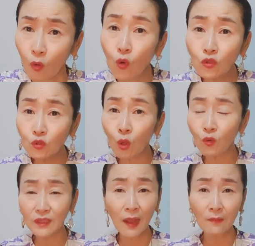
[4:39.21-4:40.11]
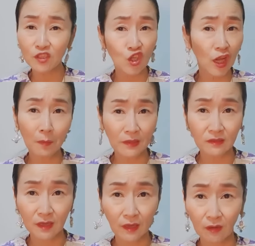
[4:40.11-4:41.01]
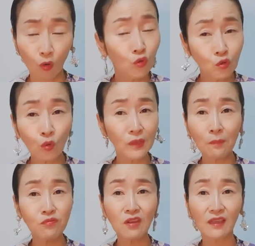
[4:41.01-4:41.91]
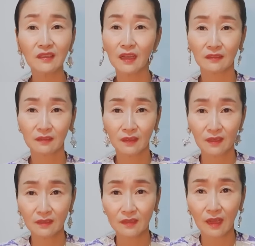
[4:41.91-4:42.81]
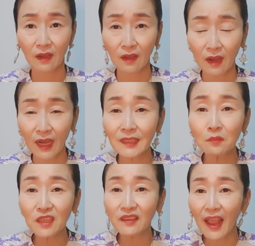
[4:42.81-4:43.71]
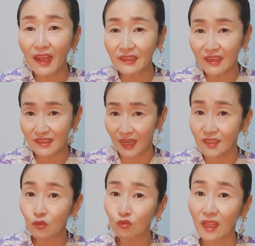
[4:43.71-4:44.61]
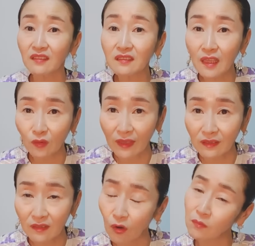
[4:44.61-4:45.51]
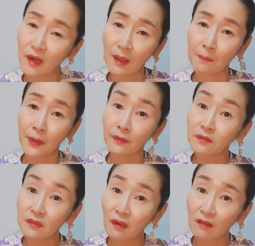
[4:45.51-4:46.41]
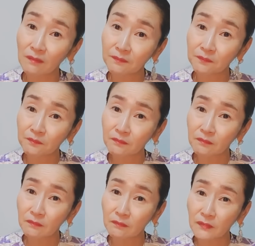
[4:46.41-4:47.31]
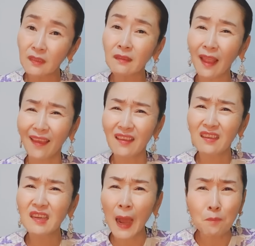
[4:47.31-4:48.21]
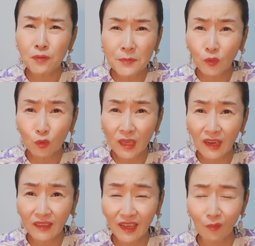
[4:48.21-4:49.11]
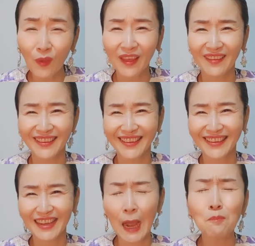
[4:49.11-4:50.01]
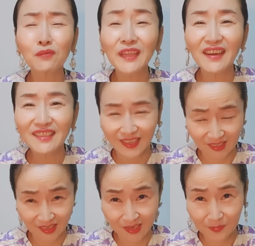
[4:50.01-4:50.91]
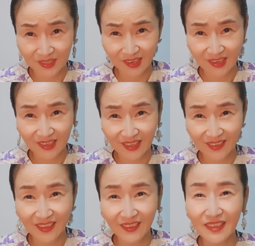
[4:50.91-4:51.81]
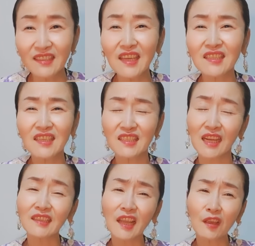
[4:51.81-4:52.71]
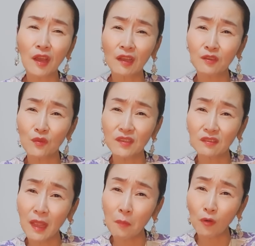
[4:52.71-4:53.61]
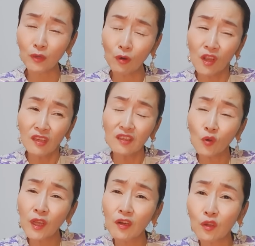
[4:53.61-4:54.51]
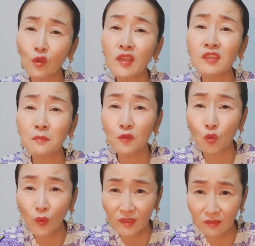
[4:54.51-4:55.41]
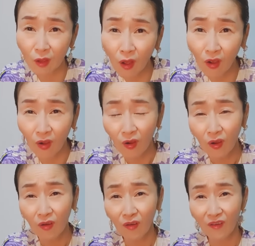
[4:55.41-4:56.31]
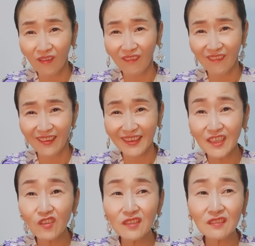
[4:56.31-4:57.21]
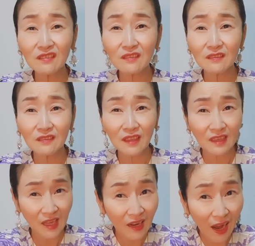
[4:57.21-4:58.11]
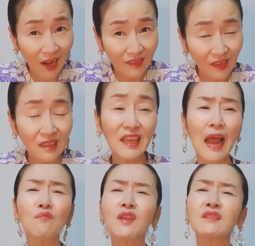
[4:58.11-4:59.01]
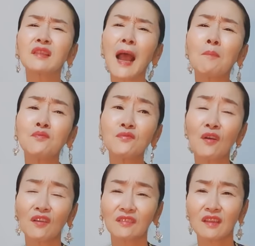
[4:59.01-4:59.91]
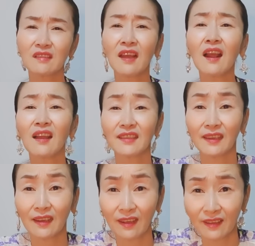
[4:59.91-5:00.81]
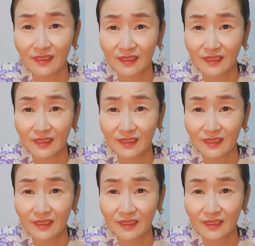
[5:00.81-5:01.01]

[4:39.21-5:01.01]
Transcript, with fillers: 온통 다 지뢰밭이에요. 온통 다 불가능한 세상. 하다못해 내가 낳은 자식도 내 뜻대로 안 되니 얼마나 아파요. 그렇죠? 근데 그 아픔이 또 사랑이야. 왜? 아프다는 자체가 이미 사랑이에요. 내 자식이 잘 되게 하기 위해서 내 머리로 이렇게 이렇게 됐으면 좋겠어. 이렇게 생각하는데 그게 안 됐을 때 아픈 건 사랑하니까.